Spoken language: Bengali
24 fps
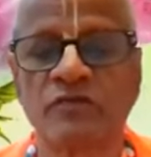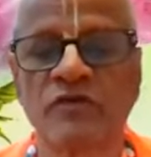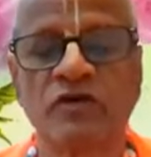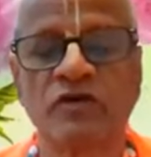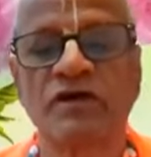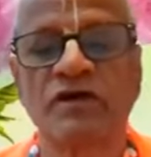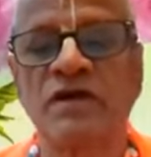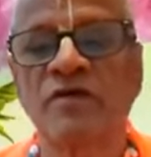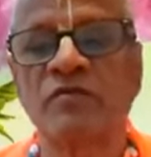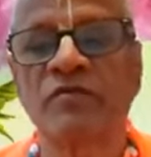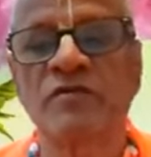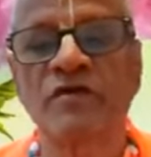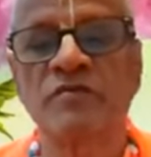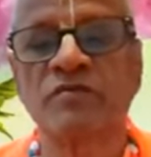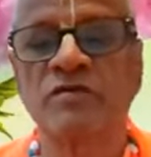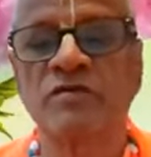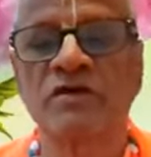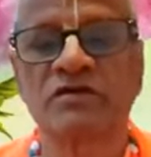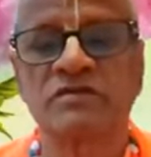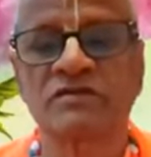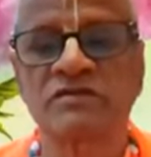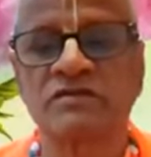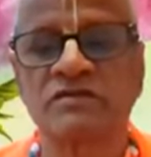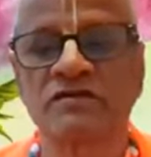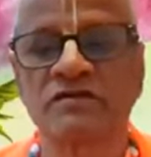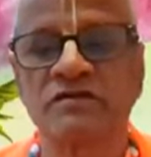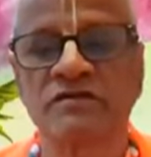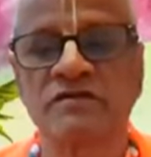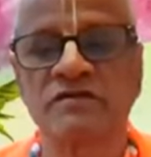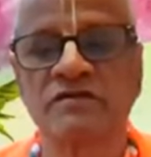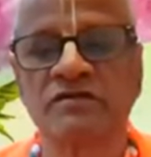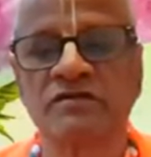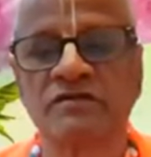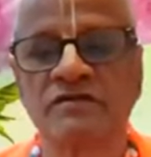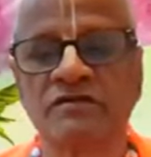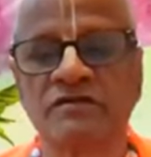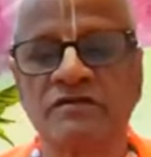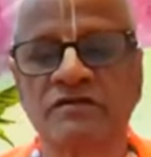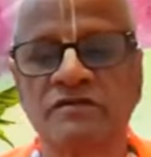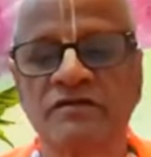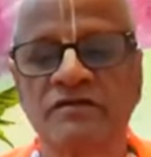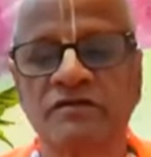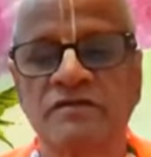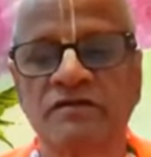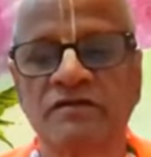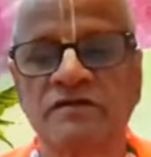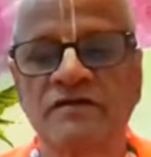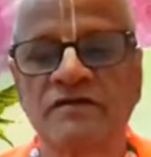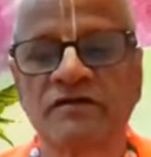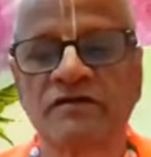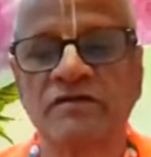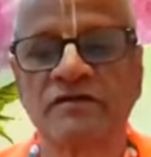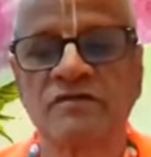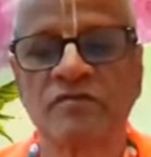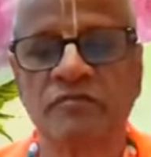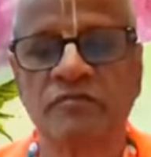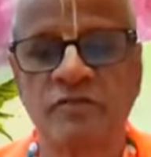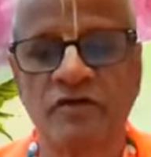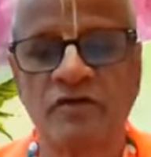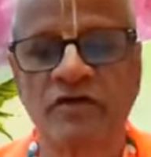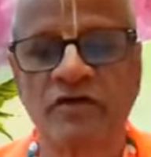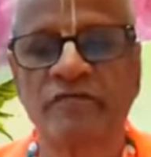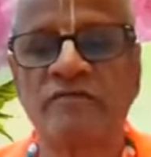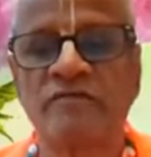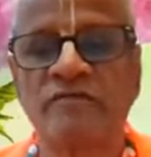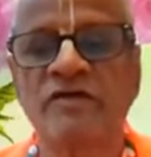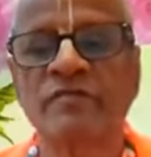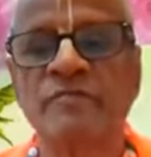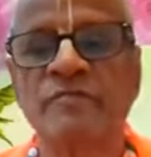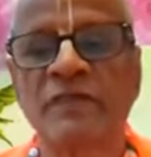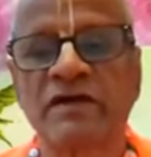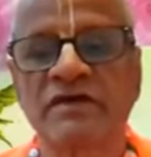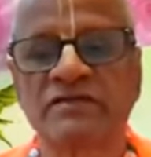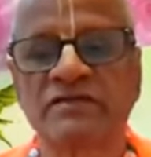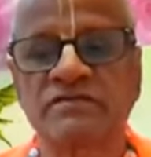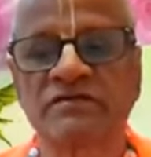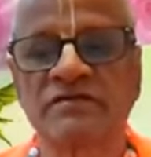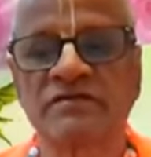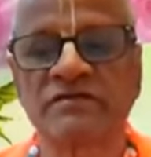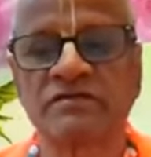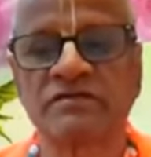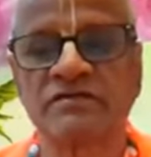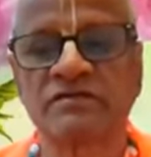বলরামের ভক্ত বলরামের পার্শ্ব